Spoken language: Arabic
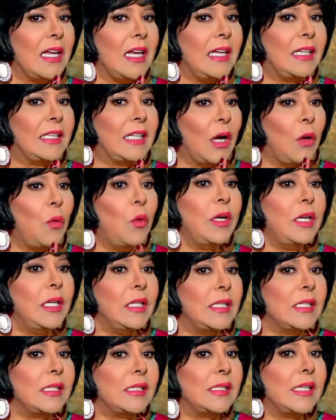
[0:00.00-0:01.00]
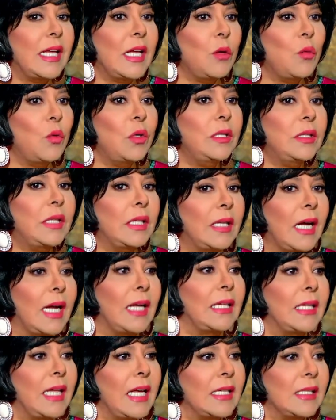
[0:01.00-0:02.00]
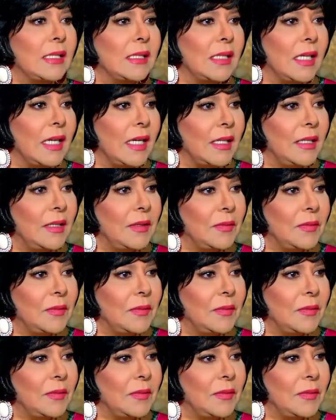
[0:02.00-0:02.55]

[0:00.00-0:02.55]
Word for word: اتكونت ازاي وانت دخلتها ازاي